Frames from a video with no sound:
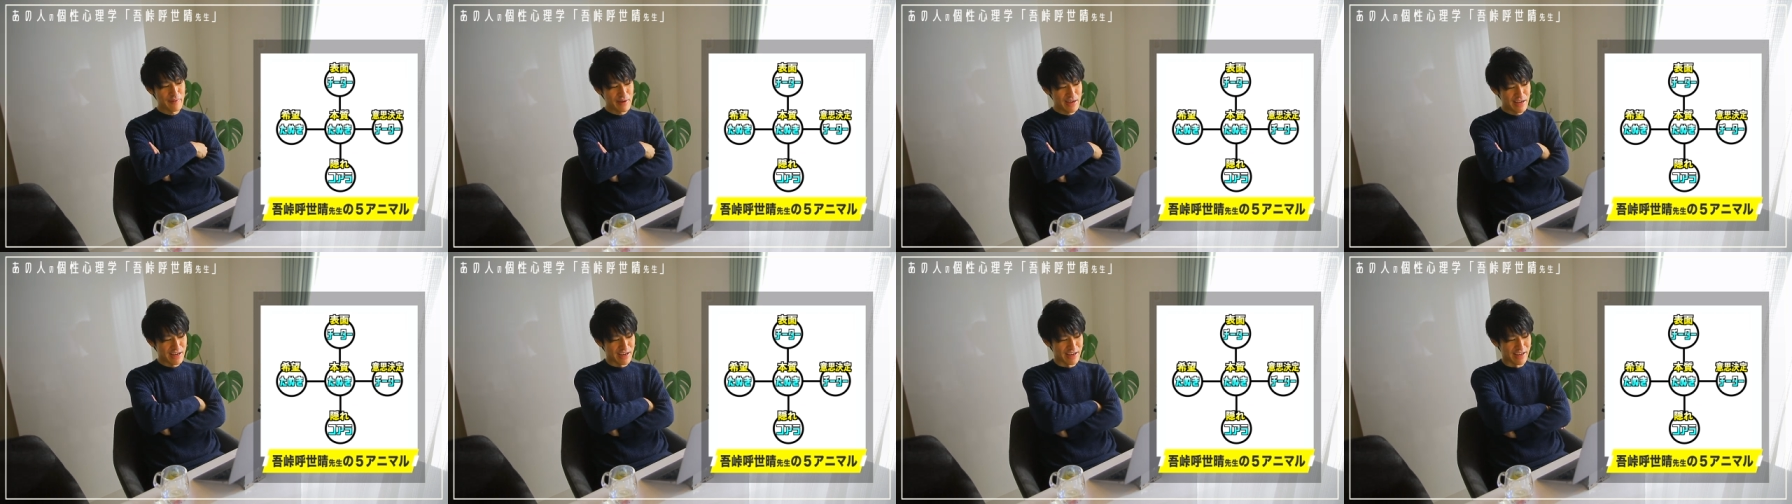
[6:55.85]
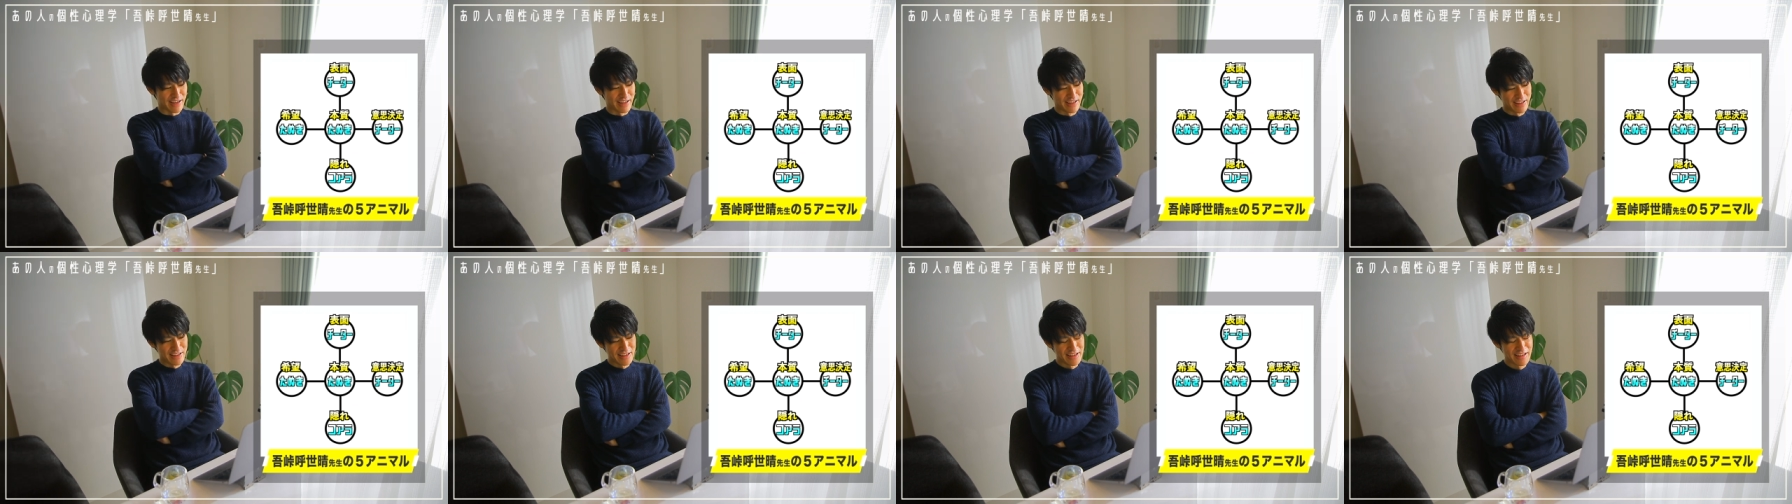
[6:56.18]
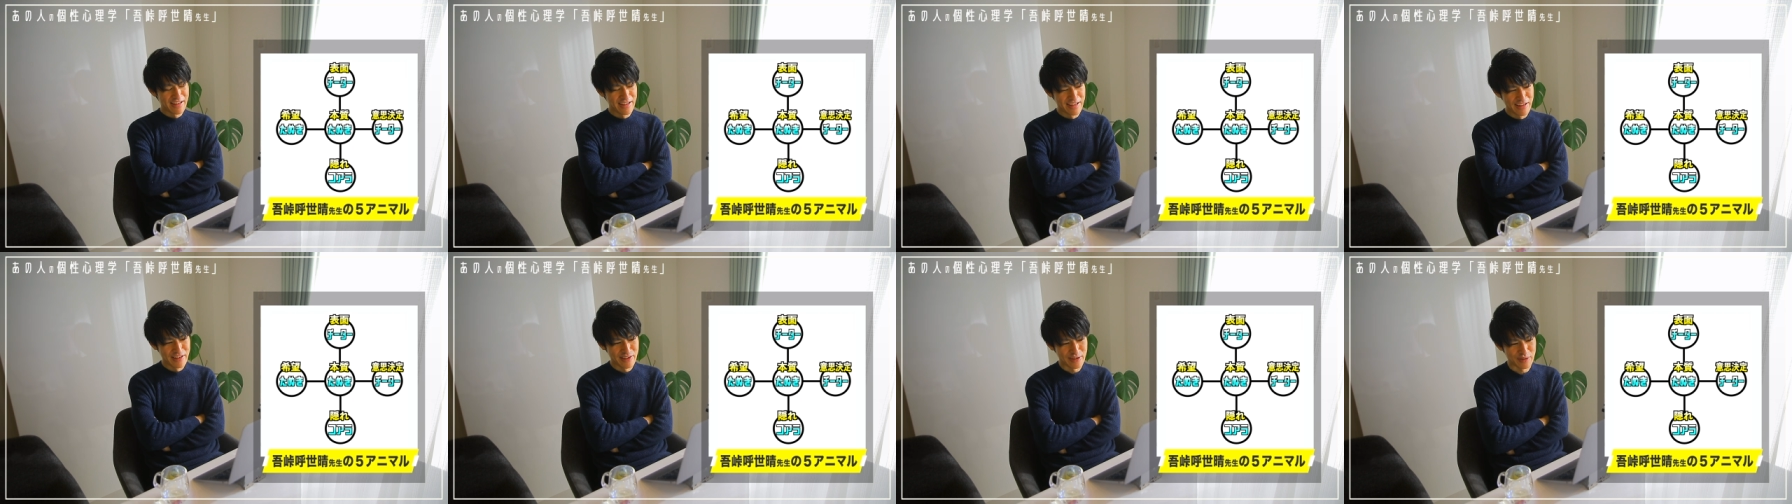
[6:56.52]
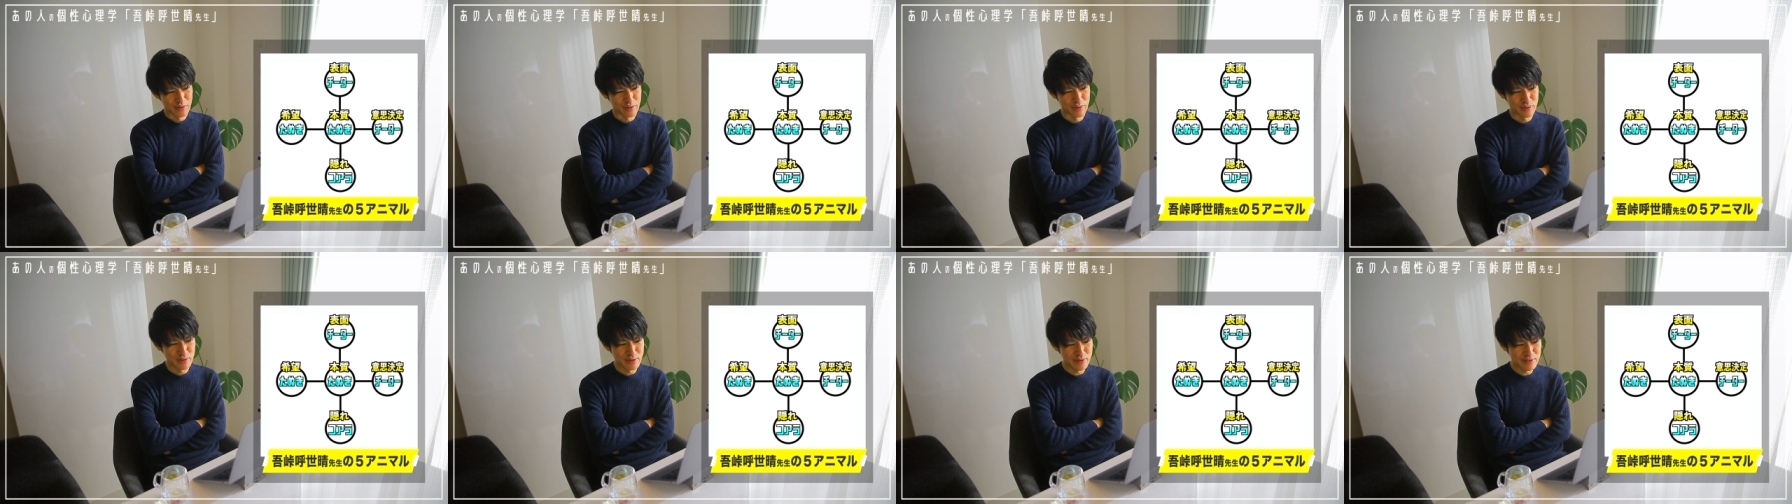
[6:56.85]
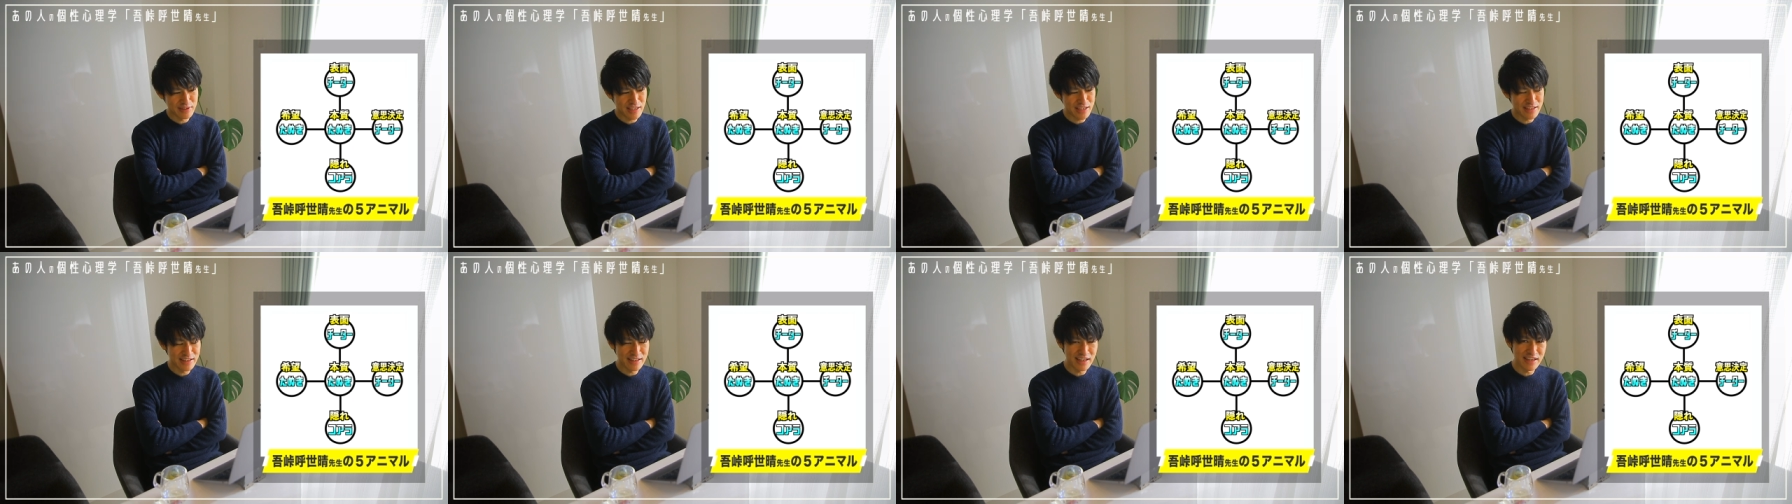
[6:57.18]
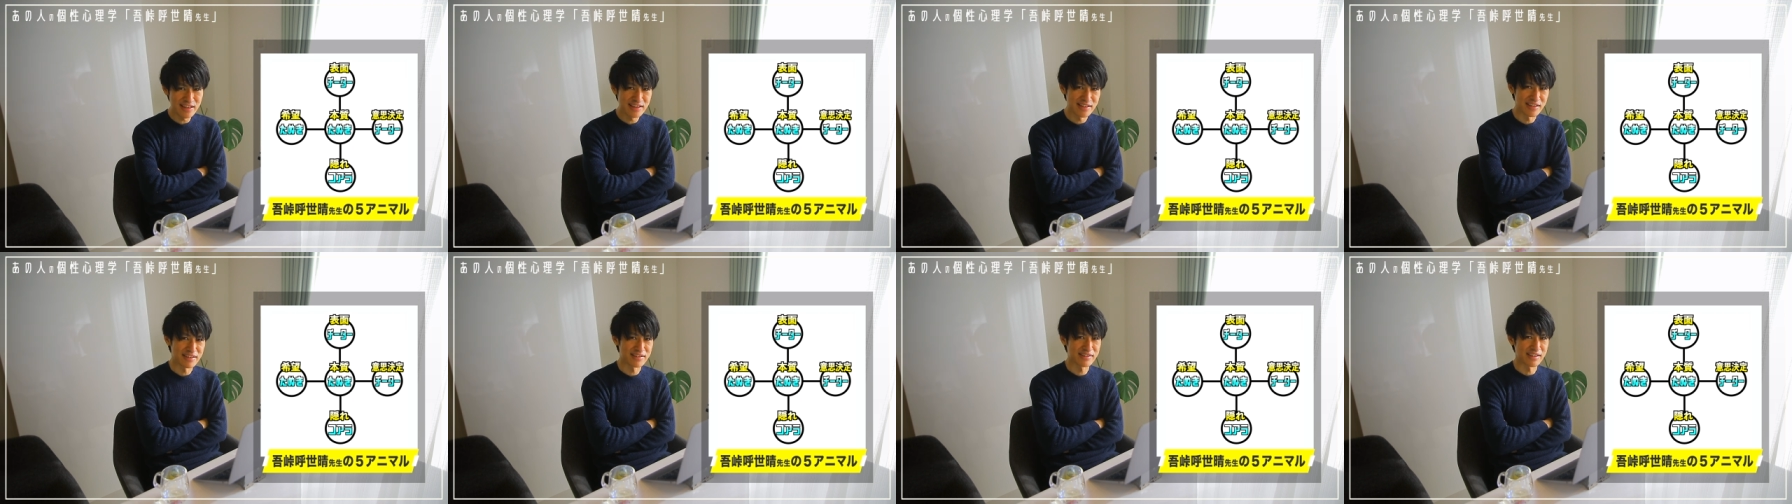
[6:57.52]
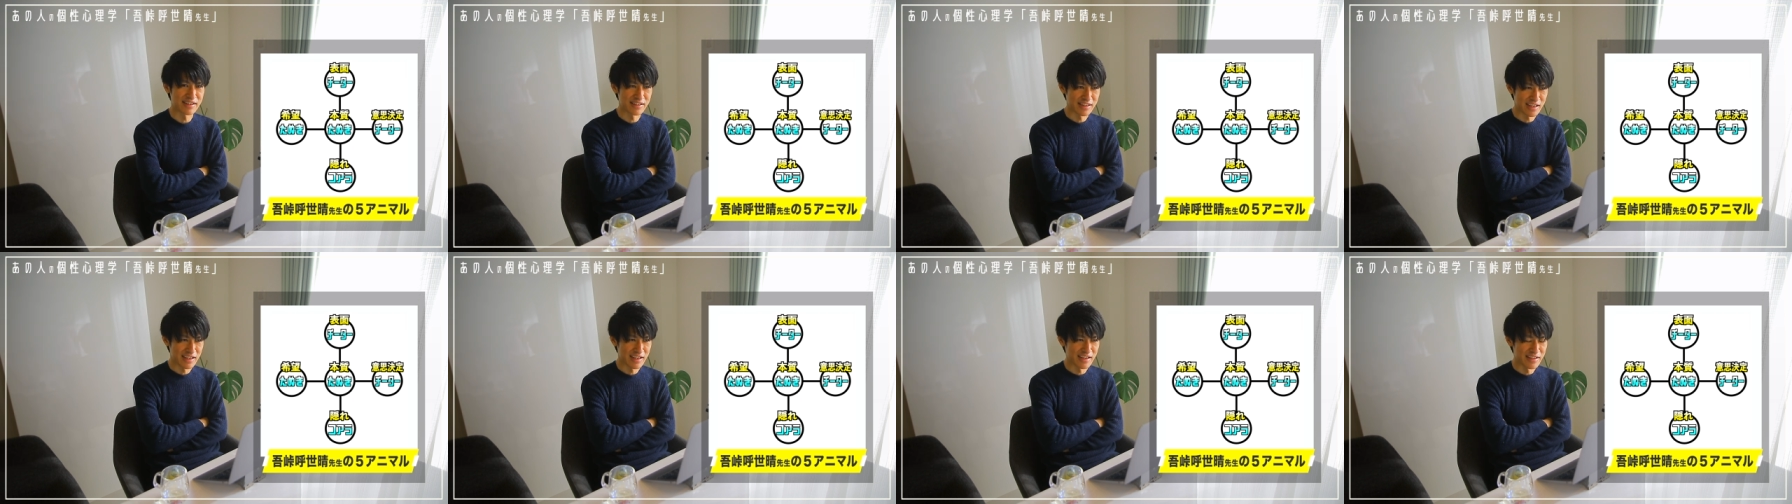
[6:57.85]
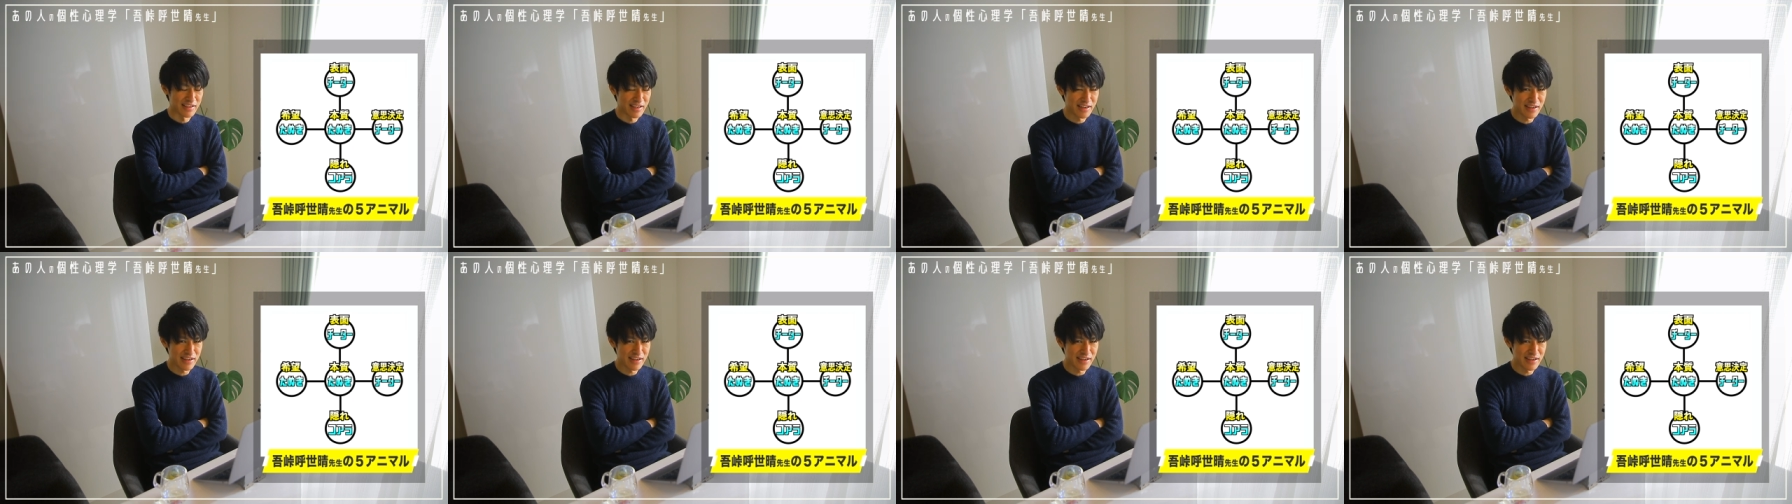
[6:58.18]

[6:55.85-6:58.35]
は、偶然なんですかね？